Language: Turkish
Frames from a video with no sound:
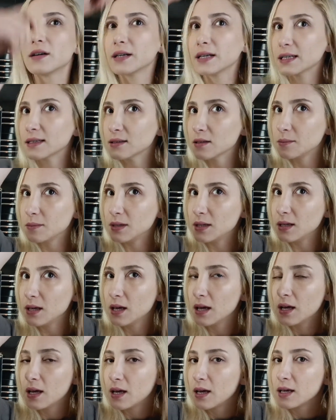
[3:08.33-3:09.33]
araya da bir
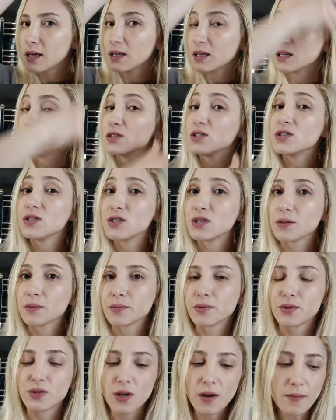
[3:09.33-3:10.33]
geçiş
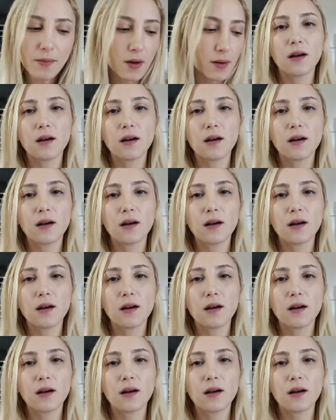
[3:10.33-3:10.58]
yapacağım.